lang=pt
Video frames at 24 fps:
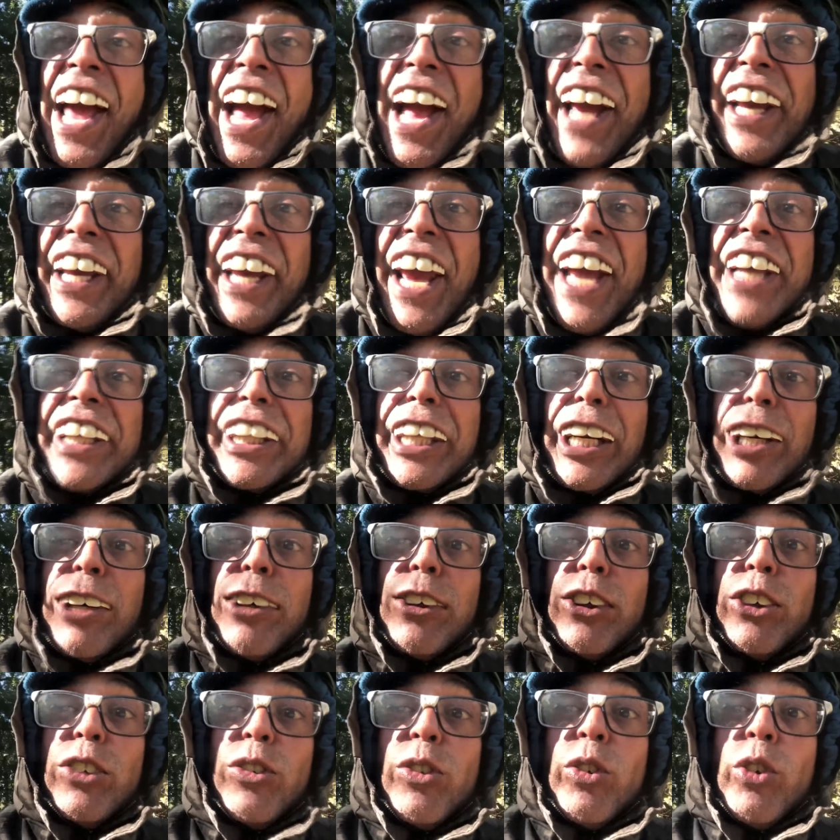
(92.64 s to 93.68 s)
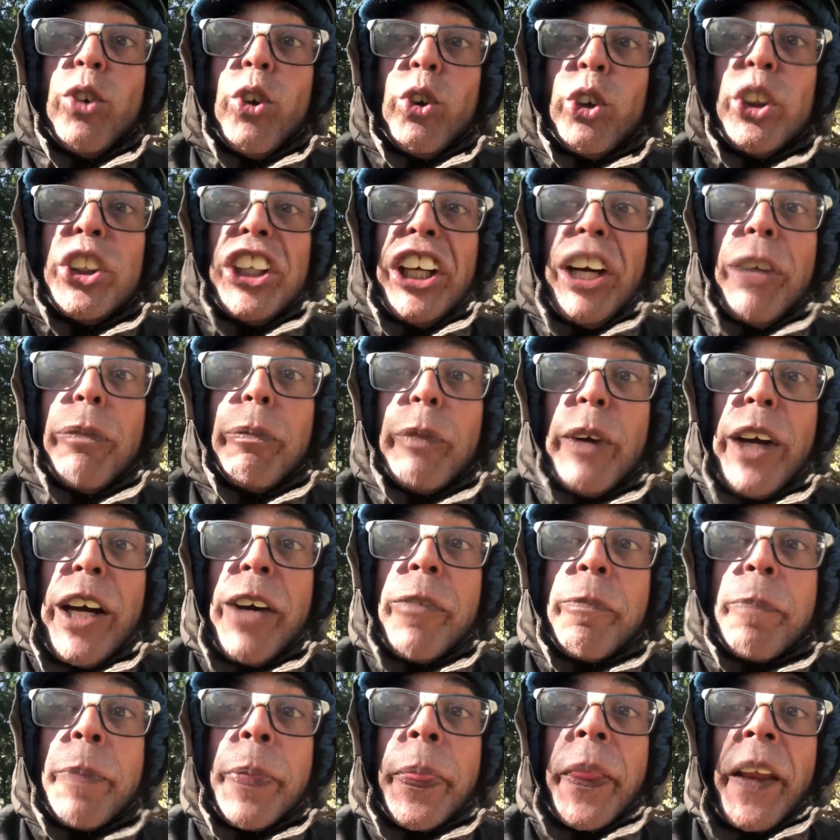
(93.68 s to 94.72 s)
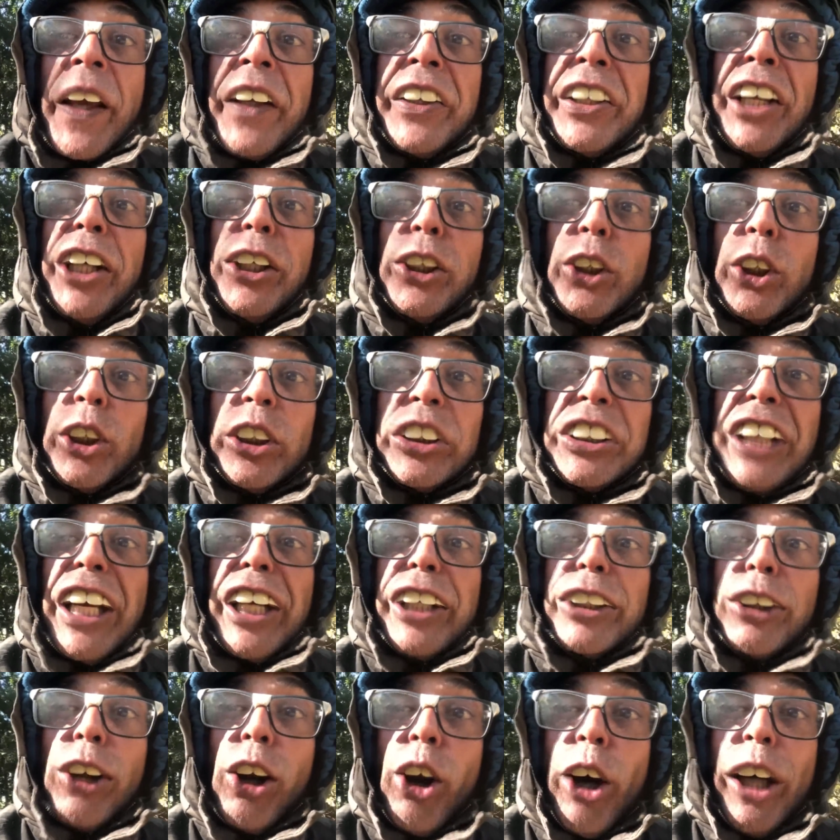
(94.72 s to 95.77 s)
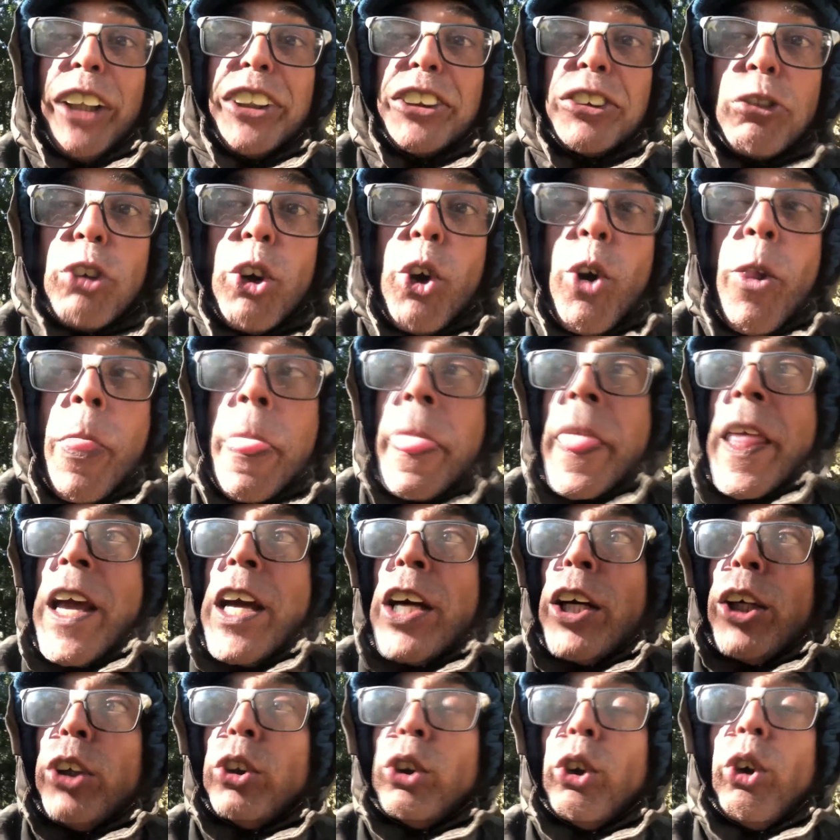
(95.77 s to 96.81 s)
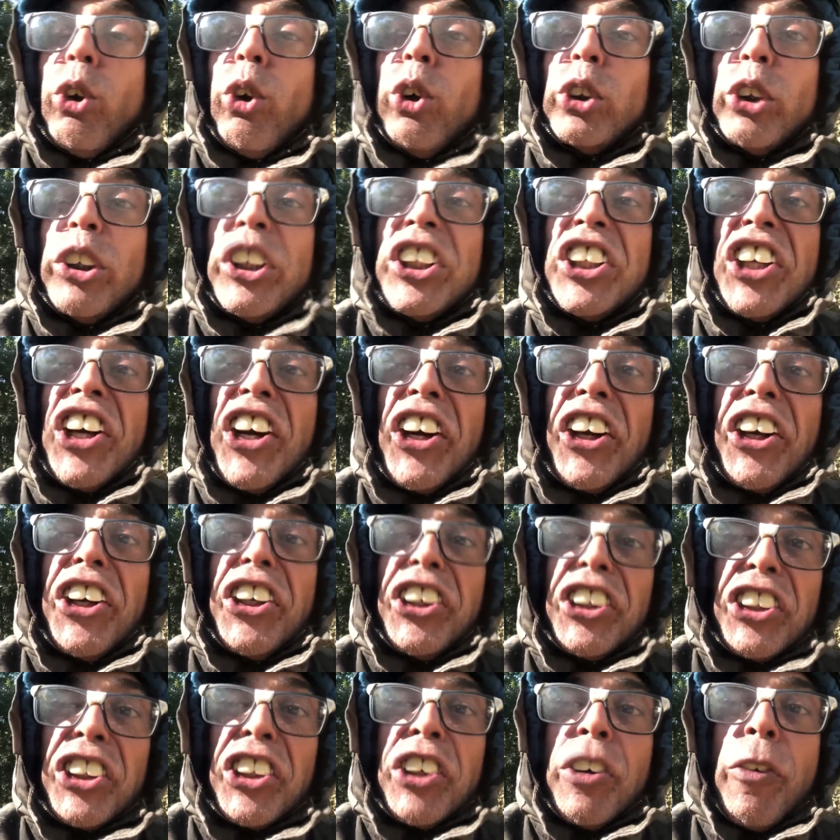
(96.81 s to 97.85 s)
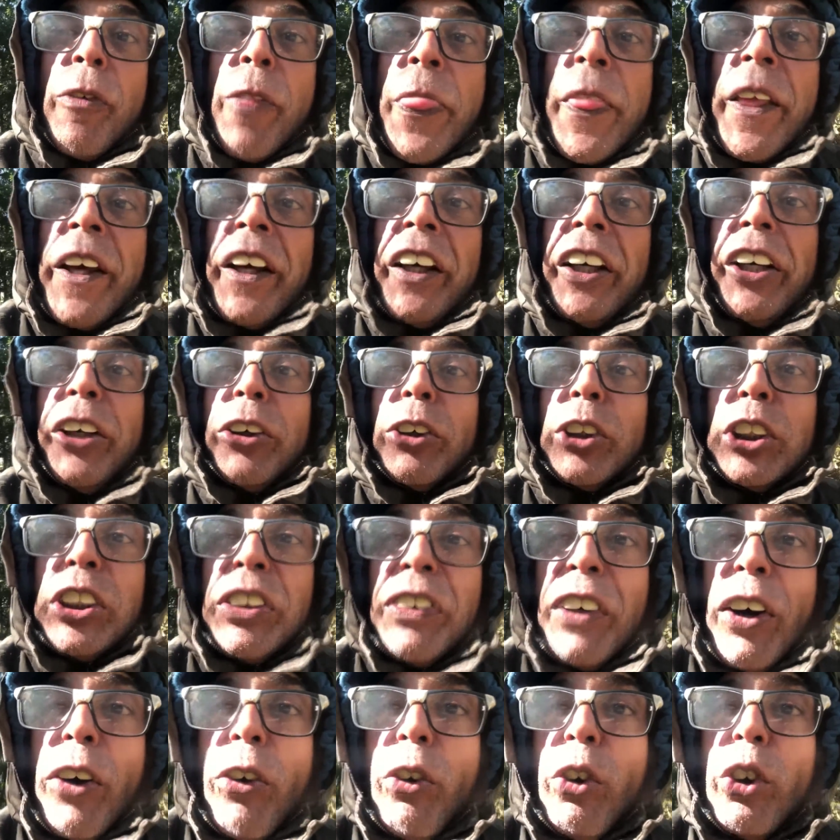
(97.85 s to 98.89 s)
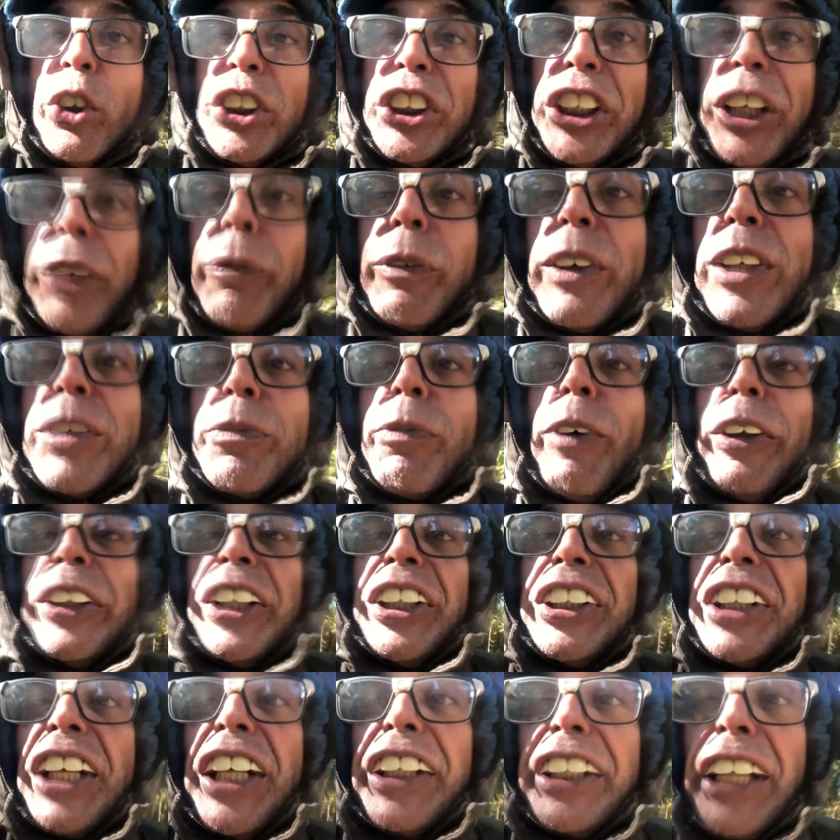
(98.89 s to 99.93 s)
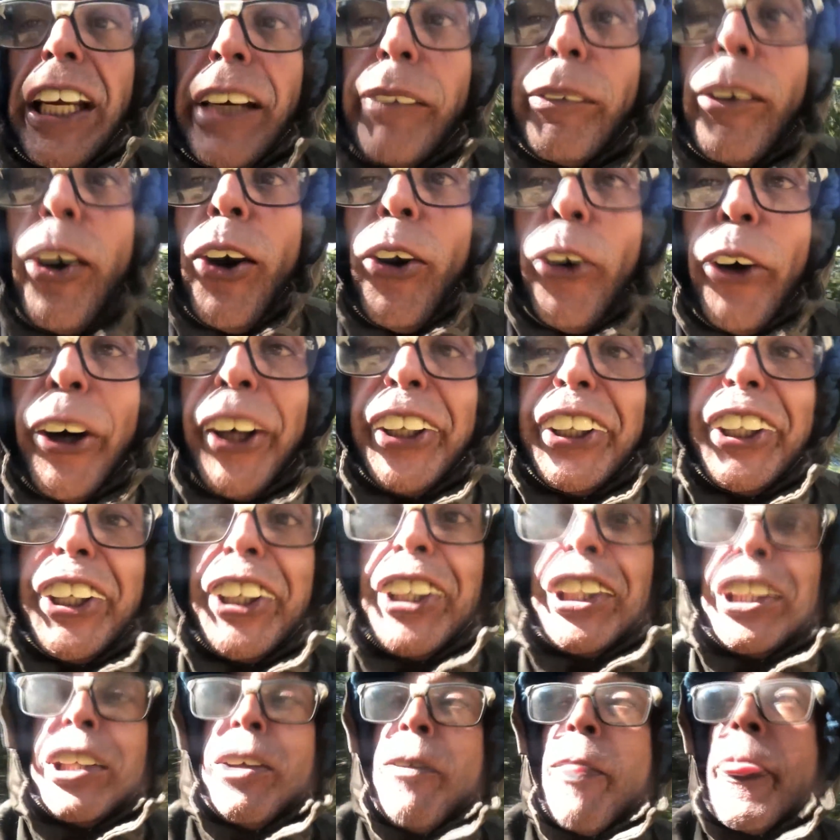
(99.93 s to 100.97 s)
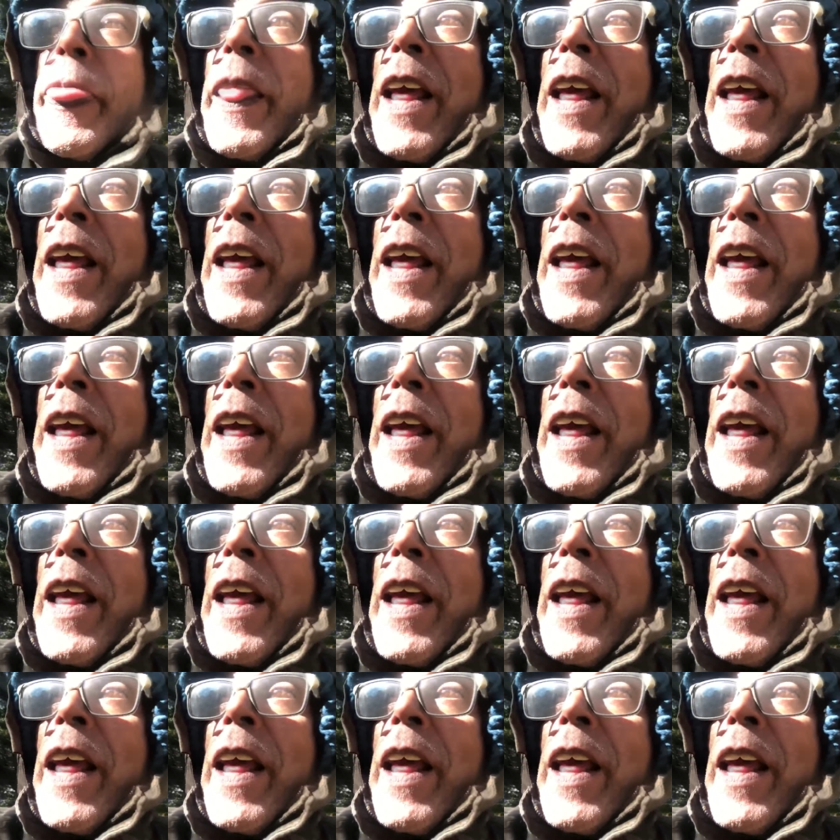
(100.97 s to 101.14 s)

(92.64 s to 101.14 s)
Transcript: aí entra um, um chip nanotecnológico no, no sangue, inclusive alguns chips podem dar até hemorroidas